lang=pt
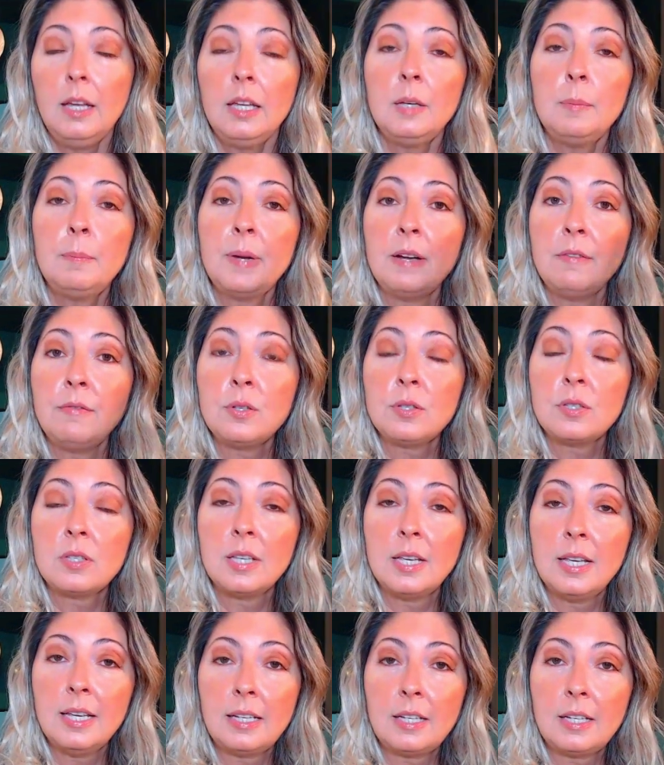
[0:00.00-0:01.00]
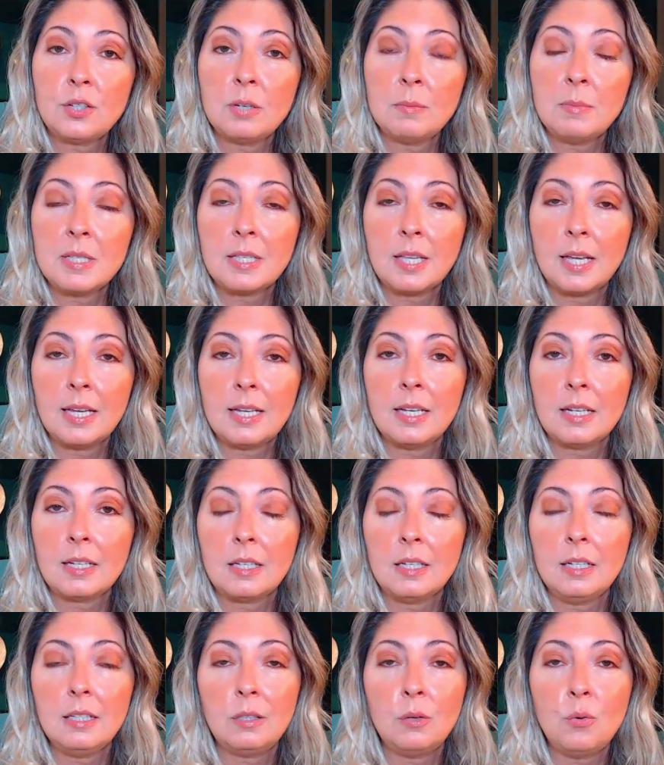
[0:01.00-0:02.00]
E para você que já me segue
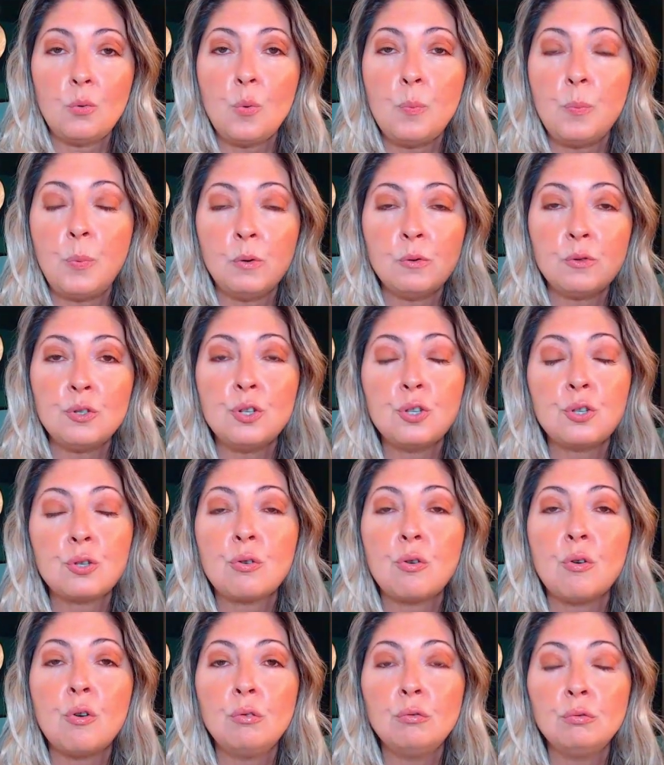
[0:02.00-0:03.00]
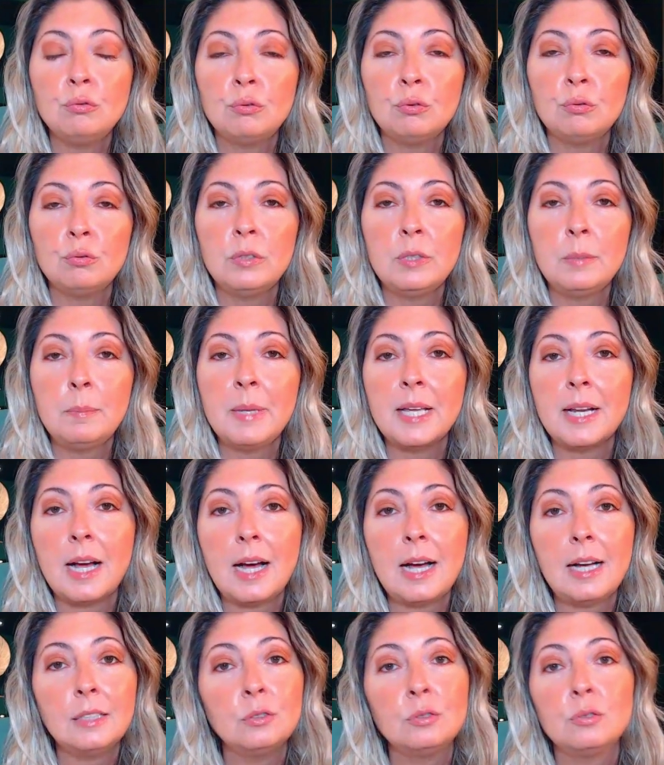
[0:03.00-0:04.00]
aqui, tem um cupom de desconto
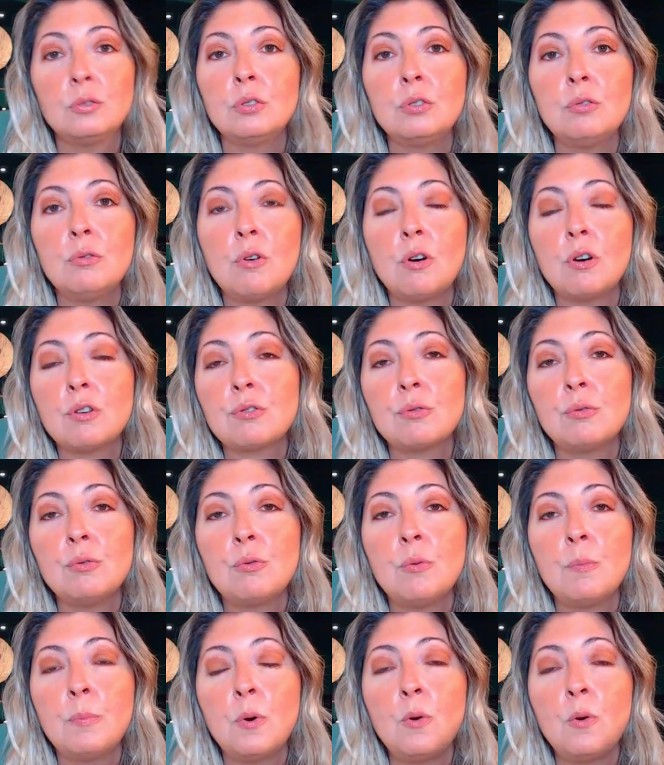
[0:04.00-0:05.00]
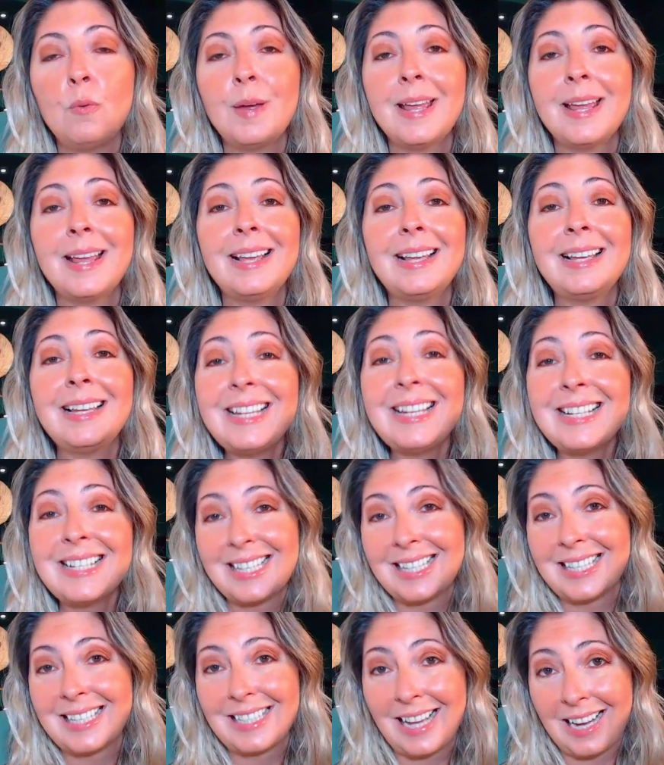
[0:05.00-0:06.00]
liberado e o código do cupom é
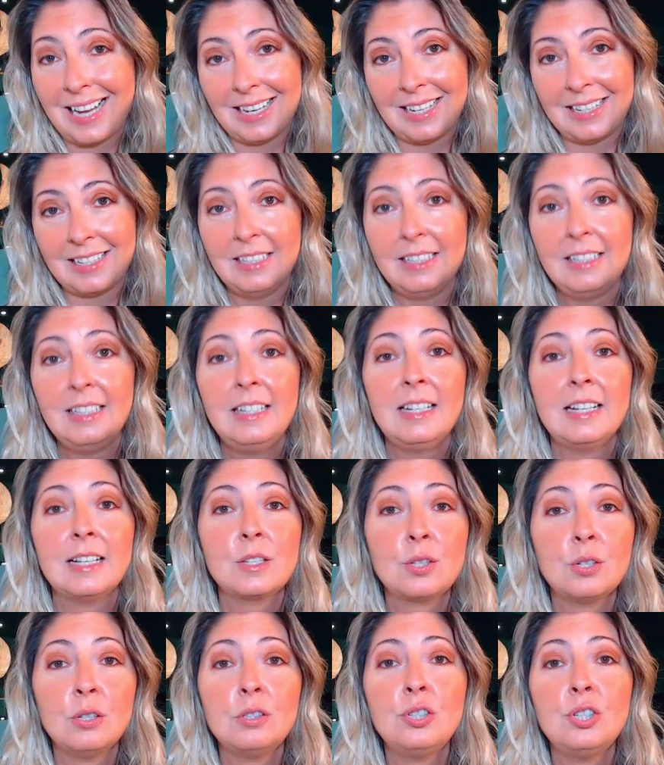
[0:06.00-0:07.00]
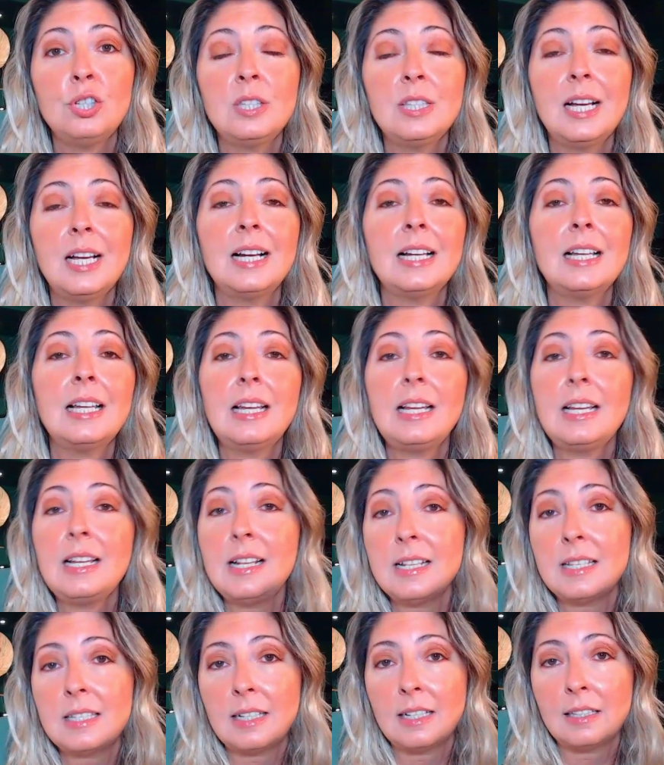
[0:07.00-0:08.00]
INSTA. É só digitar
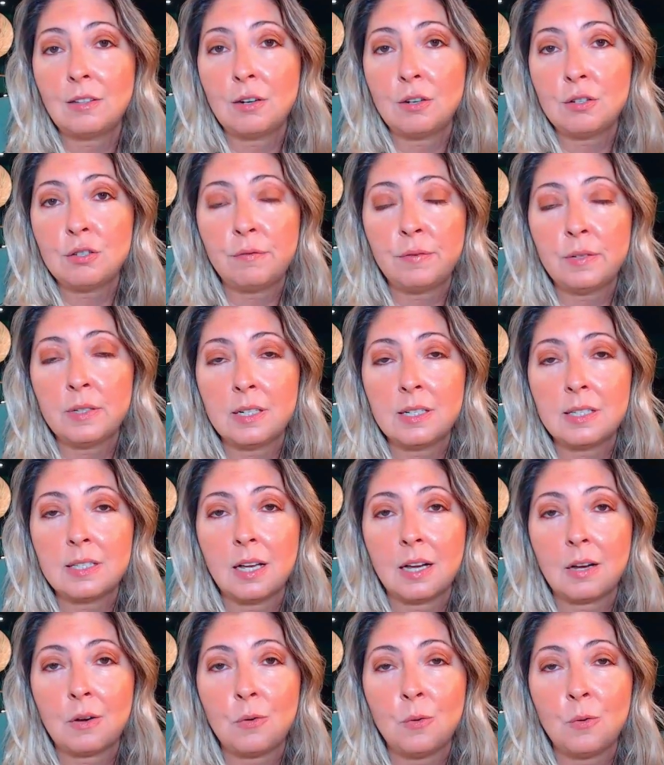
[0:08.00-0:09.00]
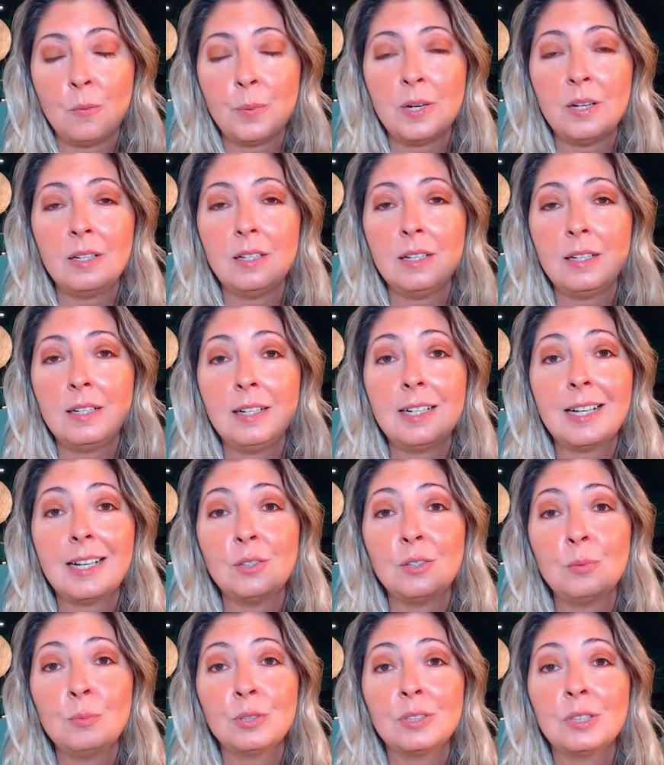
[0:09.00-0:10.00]
INSTA na hora de finalizar a compra e
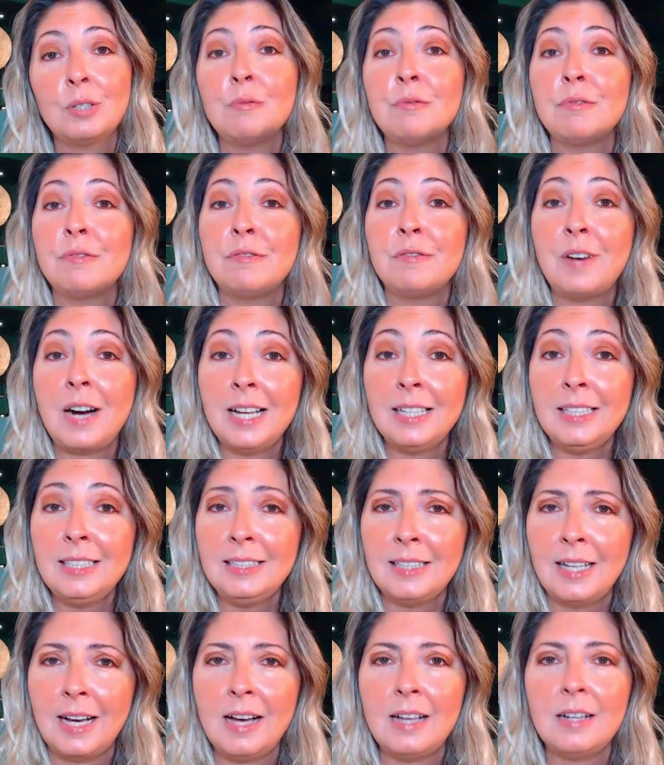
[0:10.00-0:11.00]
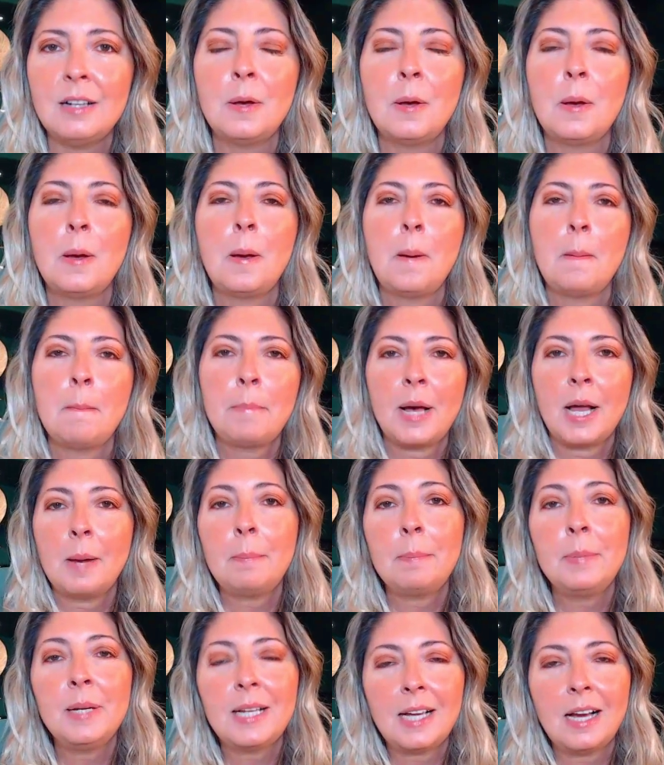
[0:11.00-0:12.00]
clicar no botão validar para
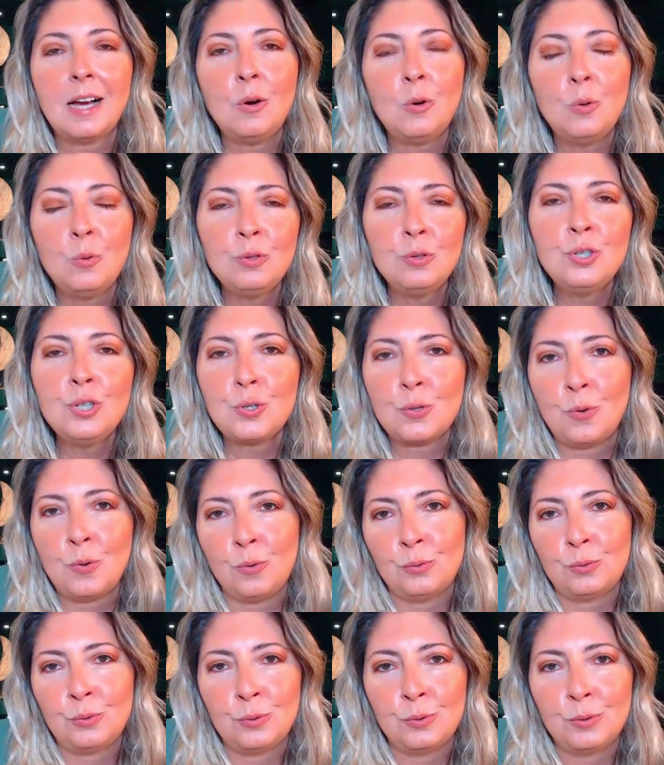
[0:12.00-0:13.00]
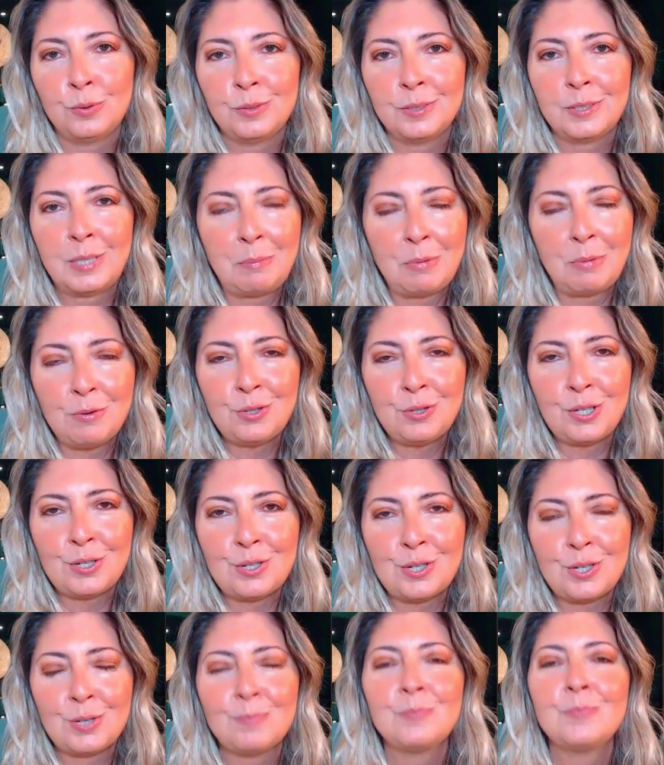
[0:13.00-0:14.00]
aplicar o desconto. Tá bom,
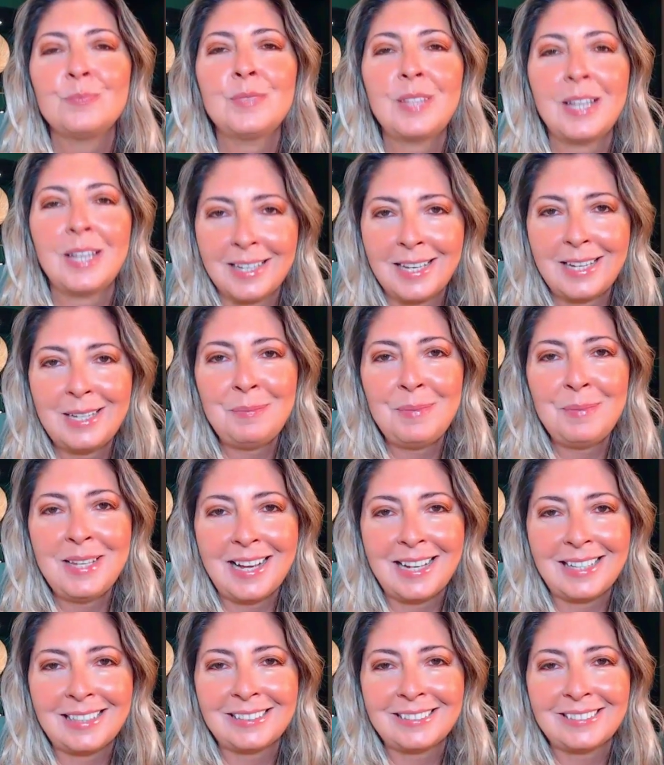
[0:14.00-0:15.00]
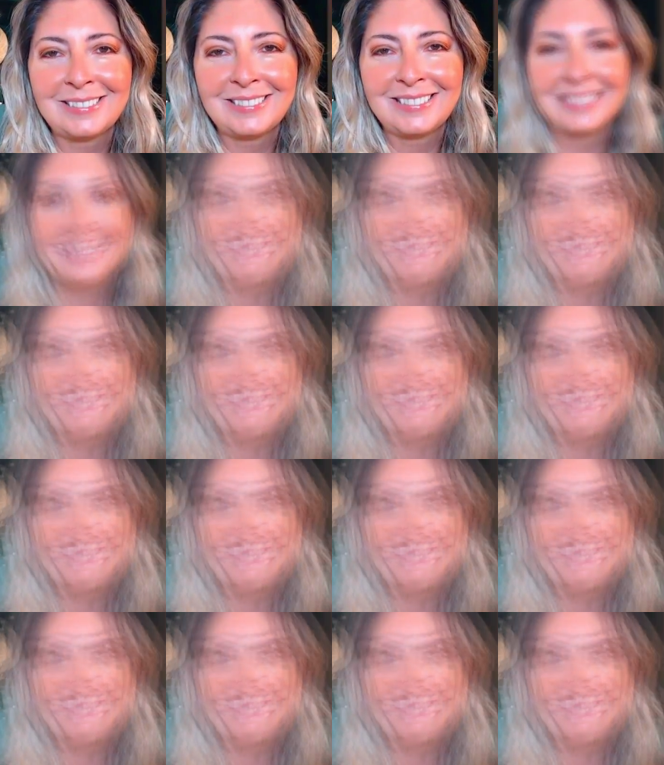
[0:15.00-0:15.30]
gente? Tá lá liberado.